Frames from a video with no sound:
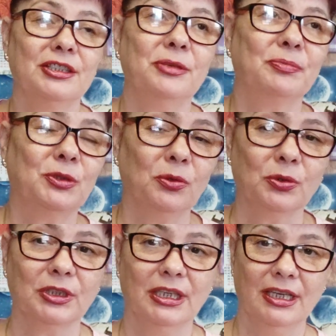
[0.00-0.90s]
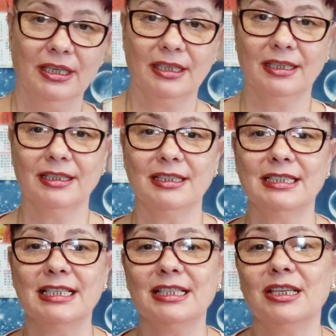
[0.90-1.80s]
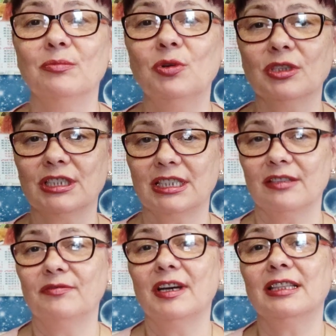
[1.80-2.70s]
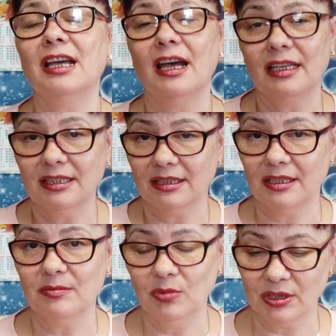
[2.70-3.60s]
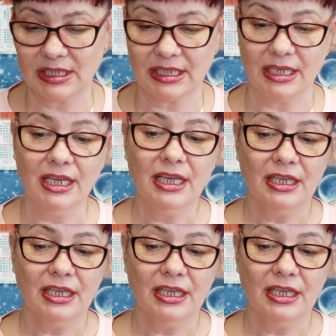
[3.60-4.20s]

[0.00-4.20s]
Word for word: Нептун – Э, и здесь эмоции, вода – это эмоции.